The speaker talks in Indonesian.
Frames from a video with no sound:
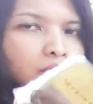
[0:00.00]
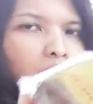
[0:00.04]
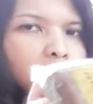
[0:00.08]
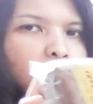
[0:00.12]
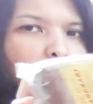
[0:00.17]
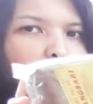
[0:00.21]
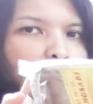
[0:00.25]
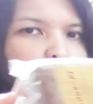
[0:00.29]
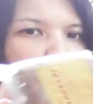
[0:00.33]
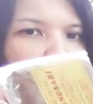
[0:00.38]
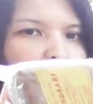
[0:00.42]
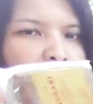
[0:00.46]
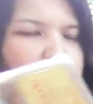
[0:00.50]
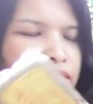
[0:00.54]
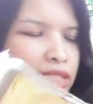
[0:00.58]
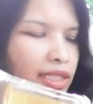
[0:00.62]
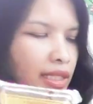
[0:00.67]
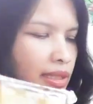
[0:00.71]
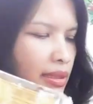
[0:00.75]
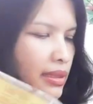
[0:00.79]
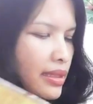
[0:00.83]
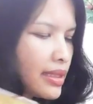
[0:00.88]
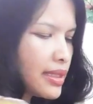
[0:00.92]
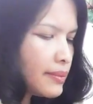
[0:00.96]
bumbu
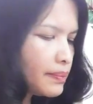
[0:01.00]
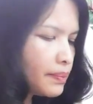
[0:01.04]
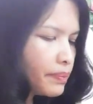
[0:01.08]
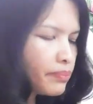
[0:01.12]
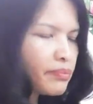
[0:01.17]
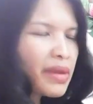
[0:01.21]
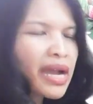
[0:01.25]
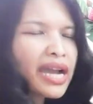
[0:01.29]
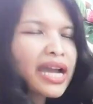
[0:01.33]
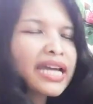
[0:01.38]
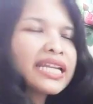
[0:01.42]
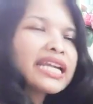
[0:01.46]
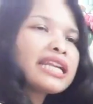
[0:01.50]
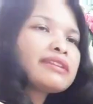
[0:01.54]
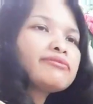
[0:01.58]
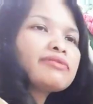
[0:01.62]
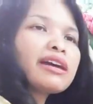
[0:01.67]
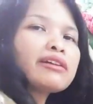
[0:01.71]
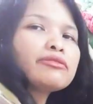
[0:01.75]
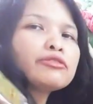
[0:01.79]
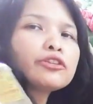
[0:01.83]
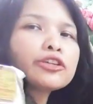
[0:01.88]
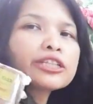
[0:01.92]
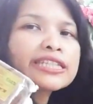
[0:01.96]
pecel makanan
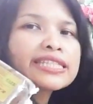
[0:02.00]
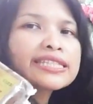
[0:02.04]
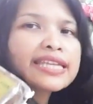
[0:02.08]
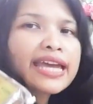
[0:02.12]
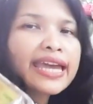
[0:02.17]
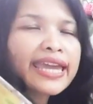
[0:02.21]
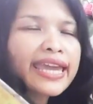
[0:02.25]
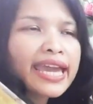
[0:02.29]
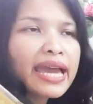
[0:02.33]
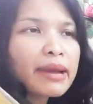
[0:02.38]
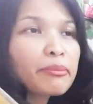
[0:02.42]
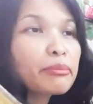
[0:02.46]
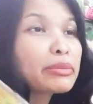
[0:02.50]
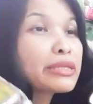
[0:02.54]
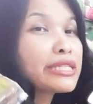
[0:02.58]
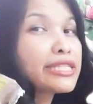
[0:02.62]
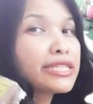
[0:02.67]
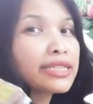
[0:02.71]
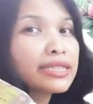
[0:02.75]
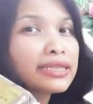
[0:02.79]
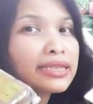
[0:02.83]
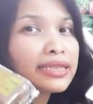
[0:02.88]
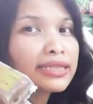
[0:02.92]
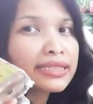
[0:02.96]
favorit saya
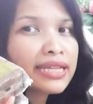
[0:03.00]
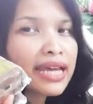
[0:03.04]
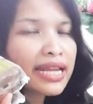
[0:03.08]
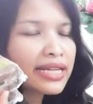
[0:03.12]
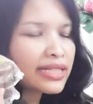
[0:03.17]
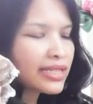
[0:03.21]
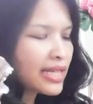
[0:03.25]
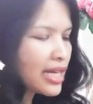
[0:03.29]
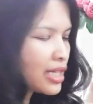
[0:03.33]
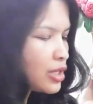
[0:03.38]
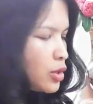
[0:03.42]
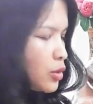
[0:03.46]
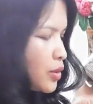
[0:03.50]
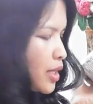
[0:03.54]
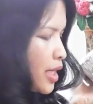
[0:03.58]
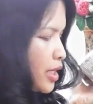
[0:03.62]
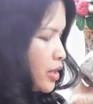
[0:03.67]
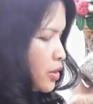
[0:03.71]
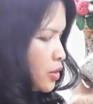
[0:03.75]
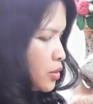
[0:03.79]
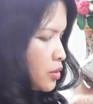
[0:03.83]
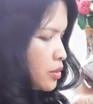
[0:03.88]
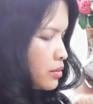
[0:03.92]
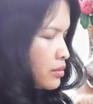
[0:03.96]
pecel dan
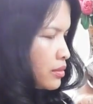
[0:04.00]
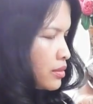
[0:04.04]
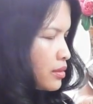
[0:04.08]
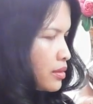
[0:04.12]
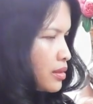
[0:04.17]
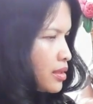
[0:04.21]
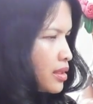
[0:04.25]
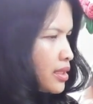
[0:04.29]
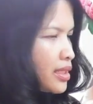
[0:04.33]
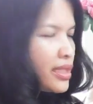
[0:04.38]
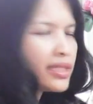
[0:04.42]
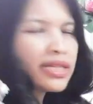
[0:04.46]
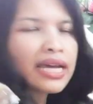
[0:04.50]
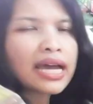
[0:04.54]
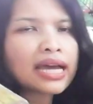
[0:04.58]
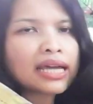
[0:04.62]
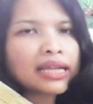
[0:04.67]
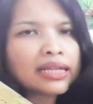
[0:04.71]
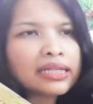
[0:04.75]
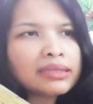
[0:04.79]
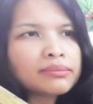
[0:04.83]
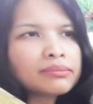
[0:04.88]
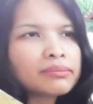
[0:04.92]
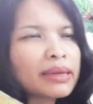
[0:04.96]
gado-gado
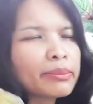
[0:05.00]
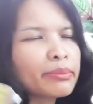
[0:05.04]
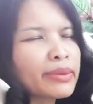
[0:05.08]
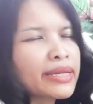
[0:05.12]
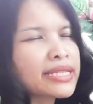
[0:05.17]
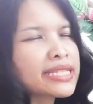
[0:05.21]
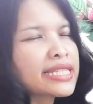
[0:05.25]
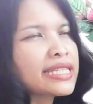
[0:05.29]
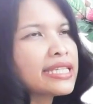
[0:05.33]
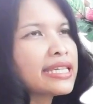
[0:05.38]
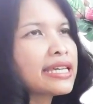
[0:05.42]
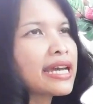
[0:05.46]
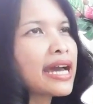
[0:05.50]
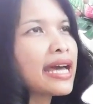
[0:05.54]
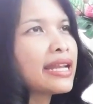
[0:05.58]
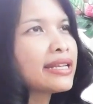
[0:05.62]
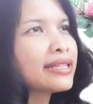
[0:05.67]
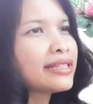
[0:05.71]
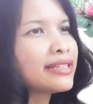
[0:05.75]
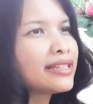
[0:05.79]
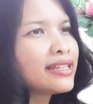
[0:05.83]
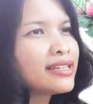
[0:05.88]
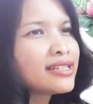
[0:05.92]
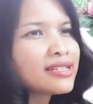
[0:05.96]
dan pepes
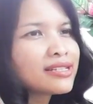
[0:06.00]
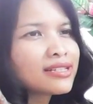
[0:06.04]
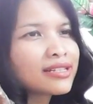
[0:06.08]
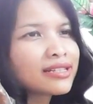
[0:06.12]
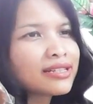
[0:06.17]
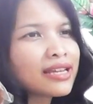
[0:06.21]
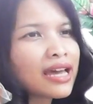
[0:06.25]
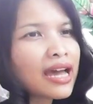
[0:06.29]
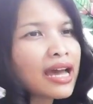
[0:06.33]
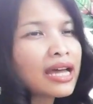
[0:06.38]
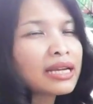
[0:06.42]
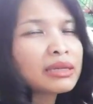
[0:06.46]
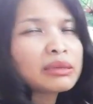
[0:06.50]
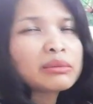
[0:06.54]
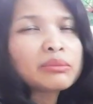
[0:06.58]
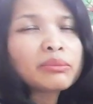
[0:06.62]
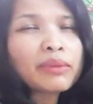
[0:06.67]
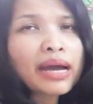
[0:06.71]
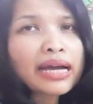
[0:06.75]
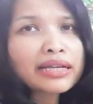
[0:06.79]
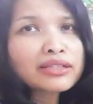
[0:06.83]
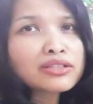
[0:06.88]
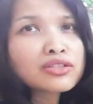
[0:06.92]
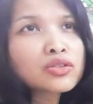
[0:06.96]
ikan dan
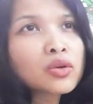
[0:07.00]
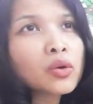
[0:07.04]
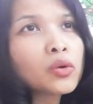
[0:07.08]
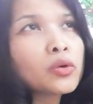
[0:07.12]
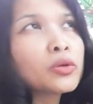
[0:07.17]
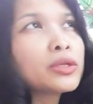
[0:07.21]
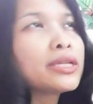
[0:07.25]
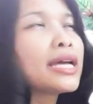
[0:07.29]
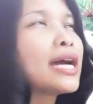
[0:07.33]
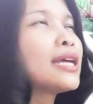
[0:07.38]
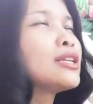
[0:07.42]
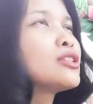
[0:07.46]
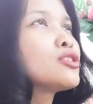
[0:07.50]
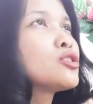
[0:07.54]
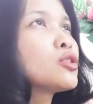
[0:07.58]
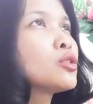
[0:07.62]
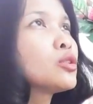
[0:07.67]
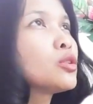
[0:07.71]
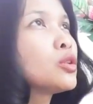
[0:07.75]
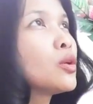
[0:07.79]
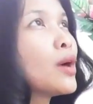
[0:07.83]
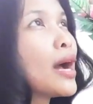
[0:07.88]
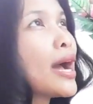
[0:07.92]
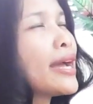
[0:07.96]
bakso dan
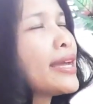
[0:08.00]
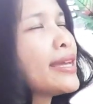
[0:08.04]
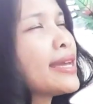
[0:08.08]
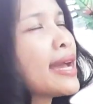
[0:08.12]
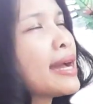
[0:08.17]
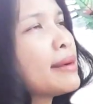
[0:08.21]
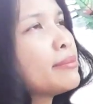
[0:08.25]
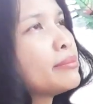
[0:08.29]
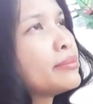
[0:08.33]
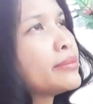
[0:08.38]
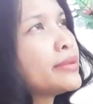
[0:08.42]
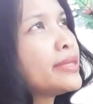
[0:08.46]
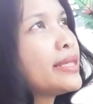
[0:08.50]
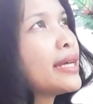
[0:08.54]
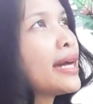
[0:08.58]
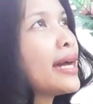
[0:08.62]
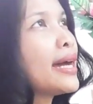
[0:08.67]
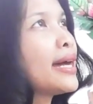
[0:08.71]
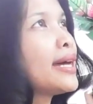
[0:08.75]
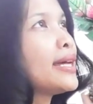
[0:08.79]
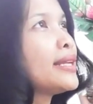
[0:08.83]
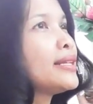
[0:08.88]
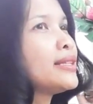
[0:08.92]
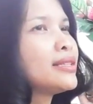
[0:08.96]
soto ayam
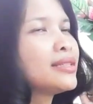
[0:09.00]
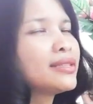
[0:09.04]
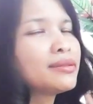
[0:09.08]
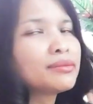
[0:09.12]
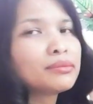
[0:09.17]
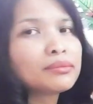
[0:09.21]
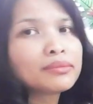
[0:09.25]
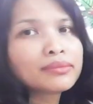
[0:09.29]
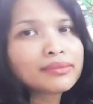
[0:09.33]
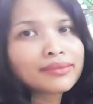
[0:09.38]
dan